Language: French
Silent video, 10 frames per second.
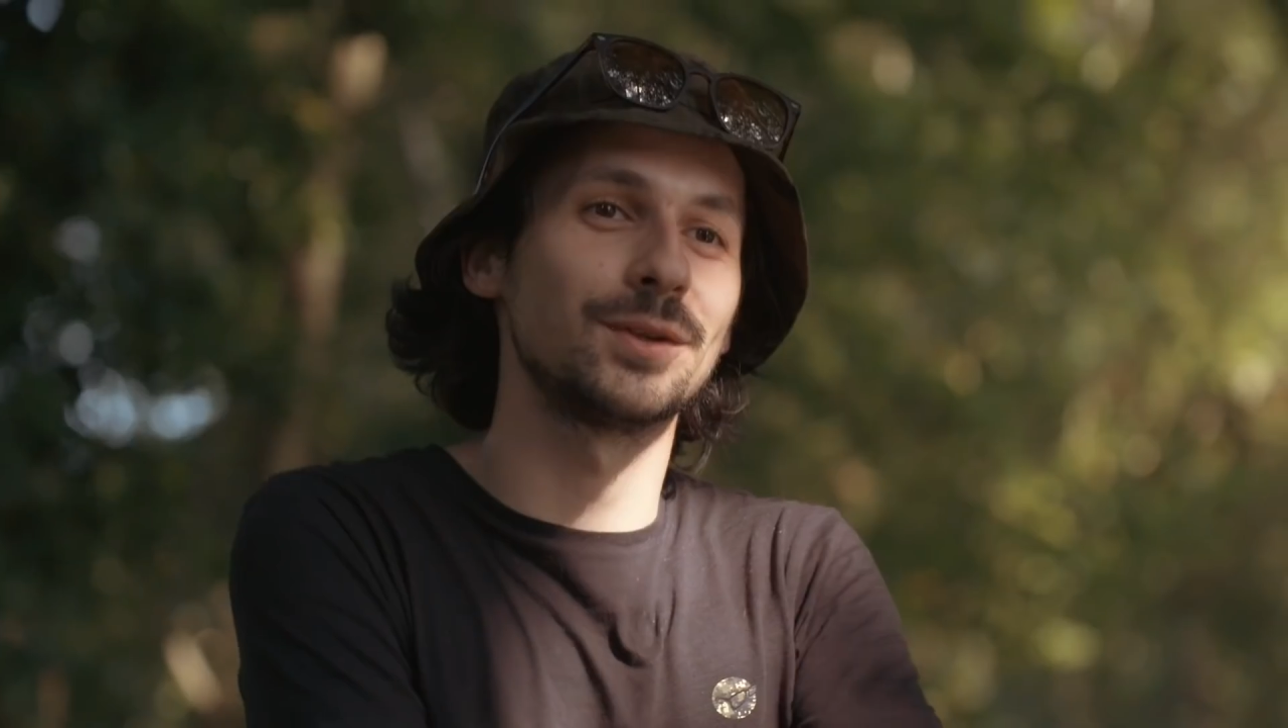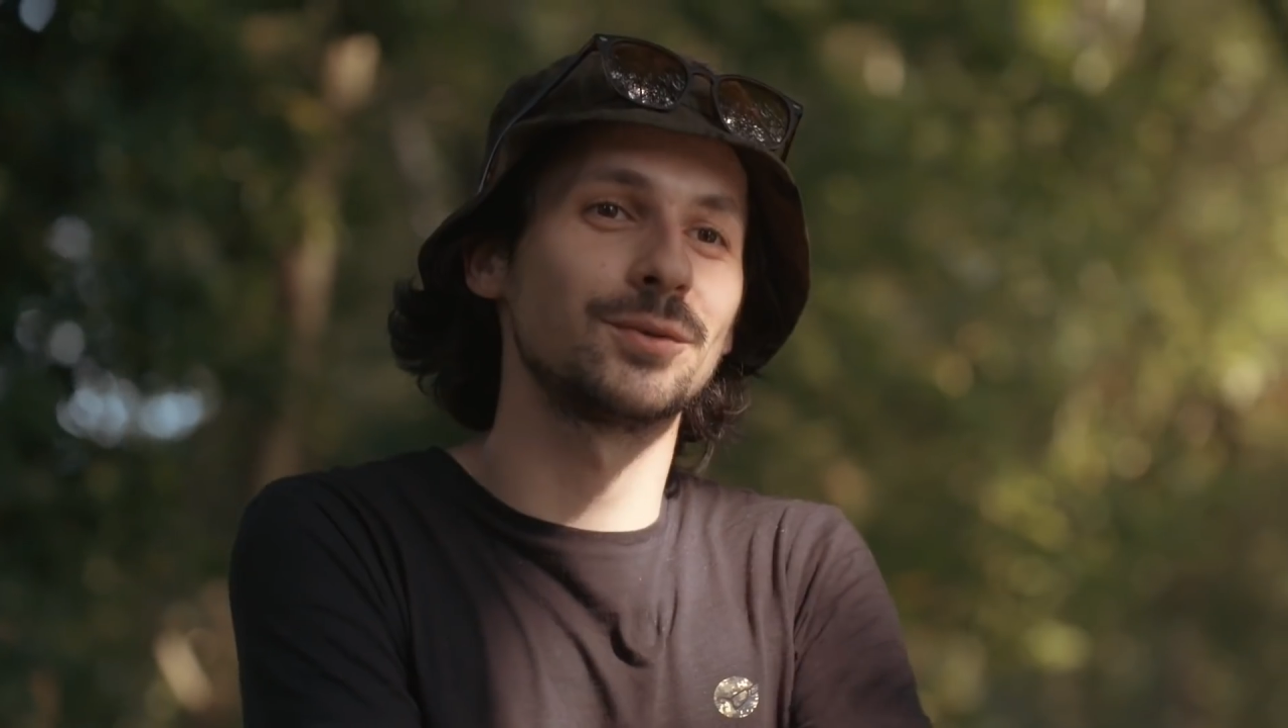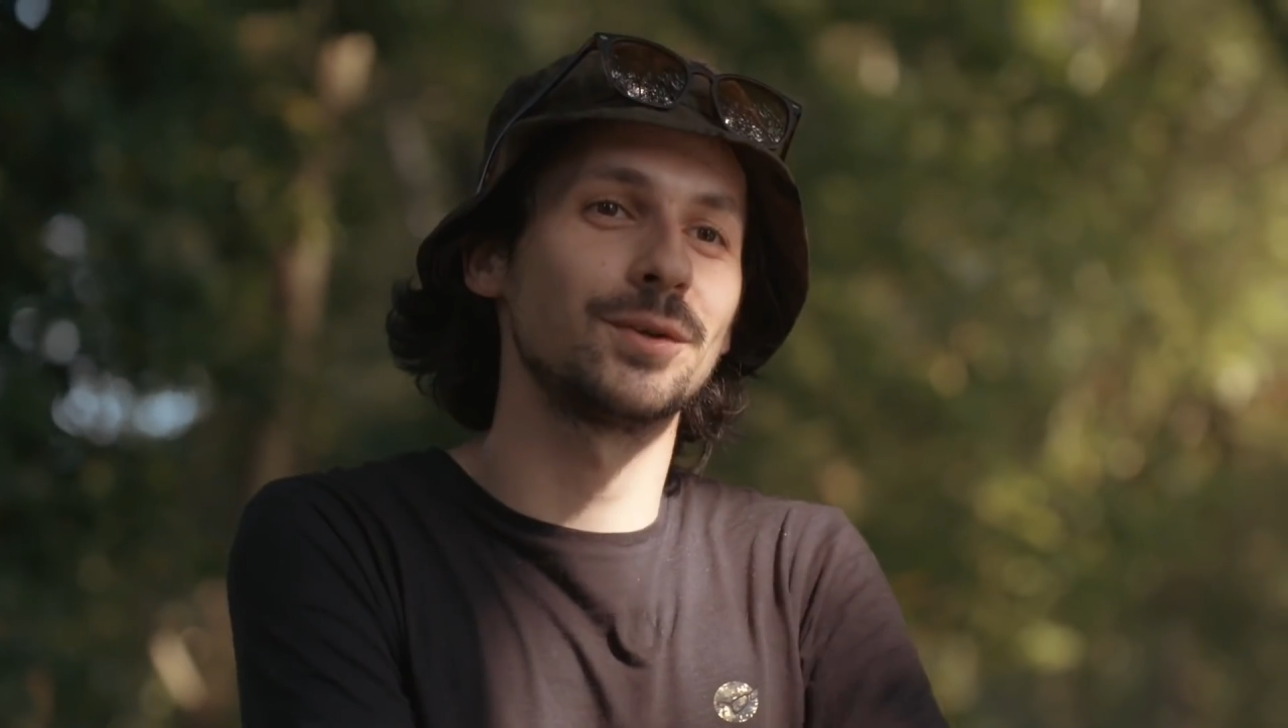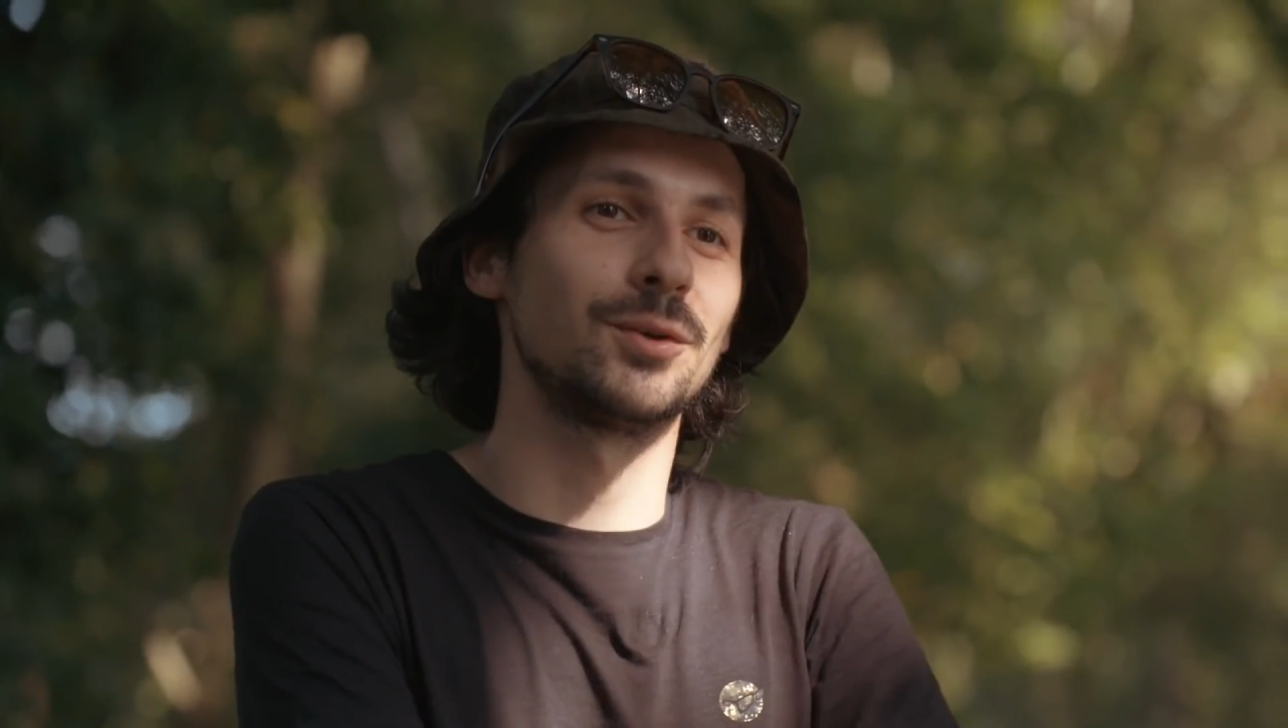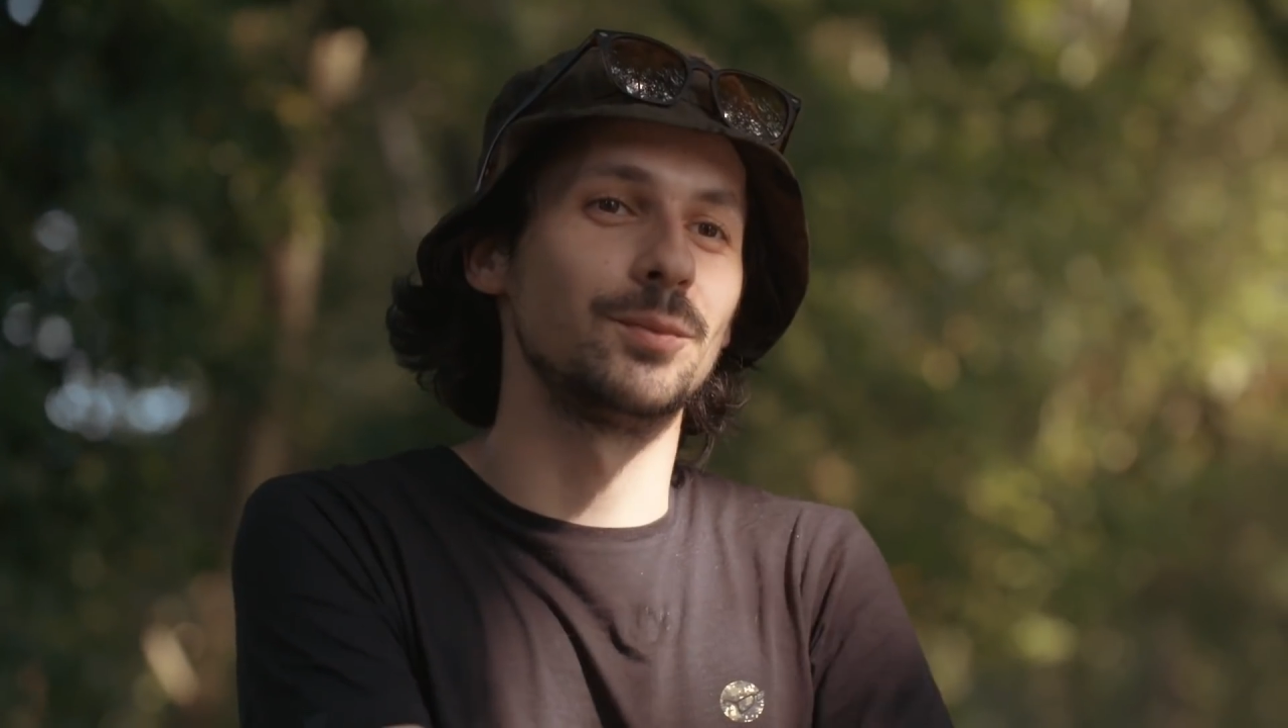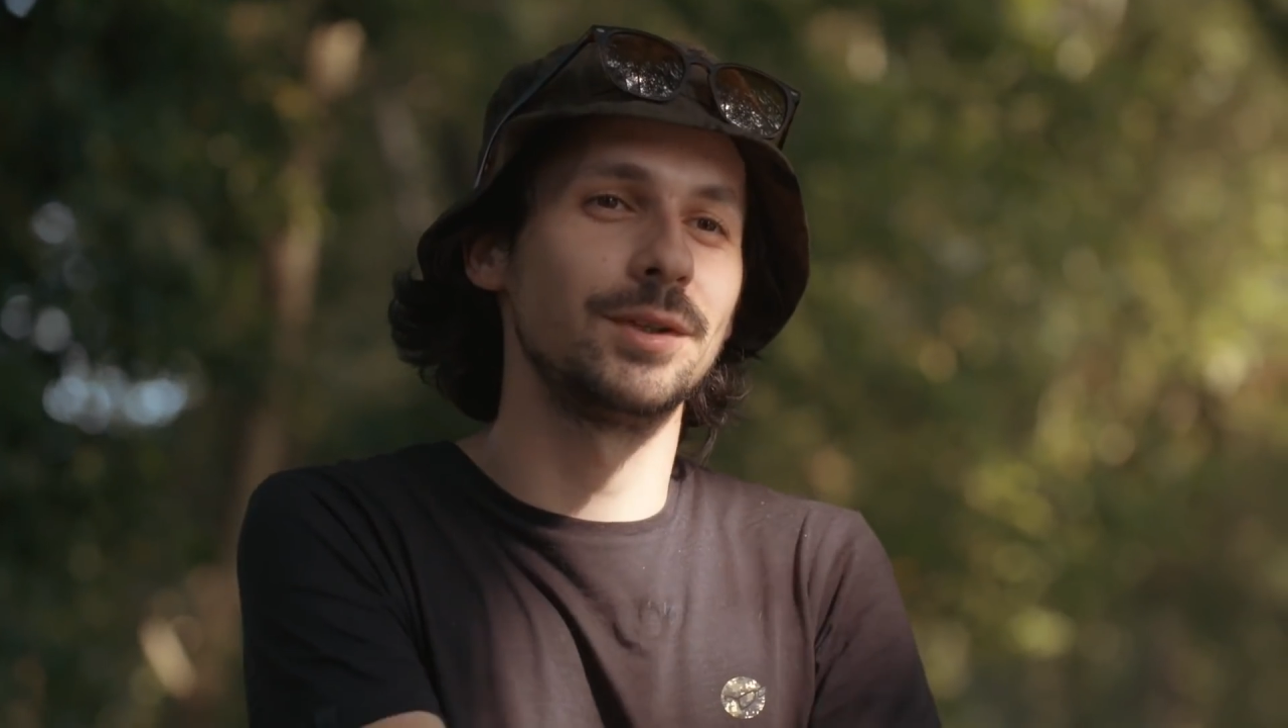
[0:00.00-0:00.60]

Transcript: on a trouvé que le